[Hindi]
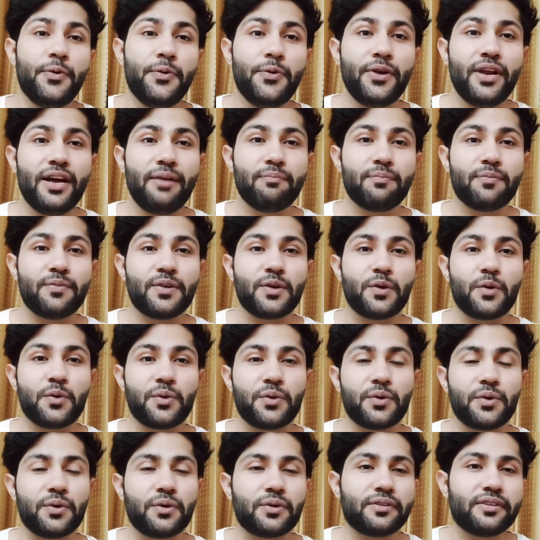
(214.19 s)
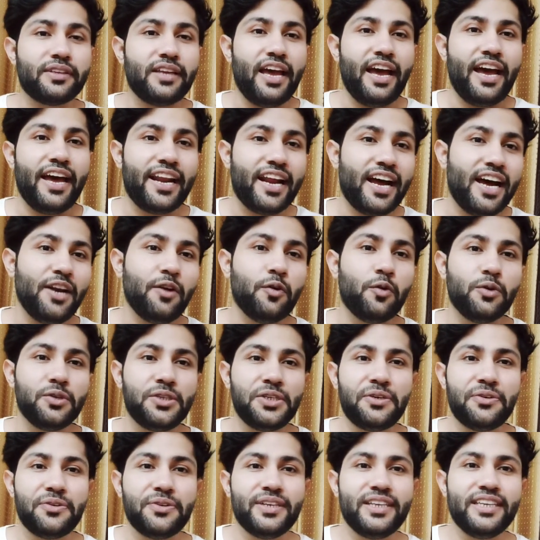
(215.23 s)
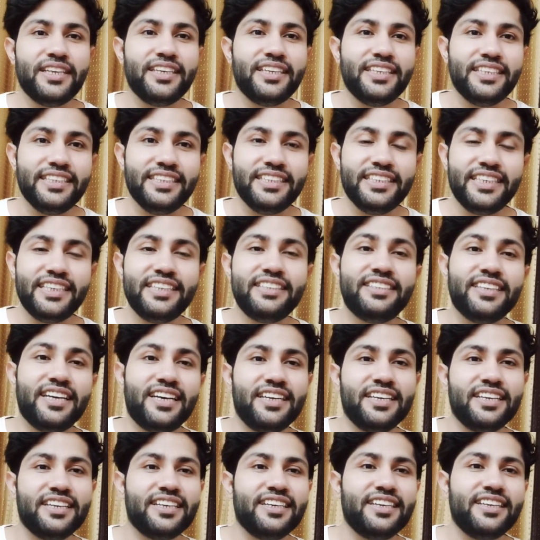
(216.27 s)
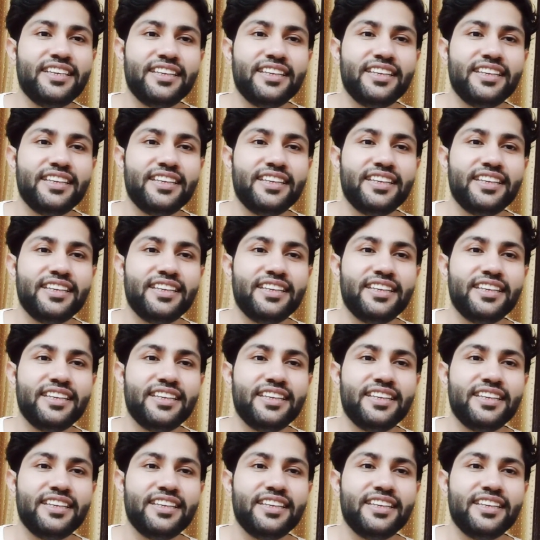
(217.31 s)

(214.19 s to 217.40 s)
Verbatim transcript: और आप हैरान हो जाओगे ये जानकर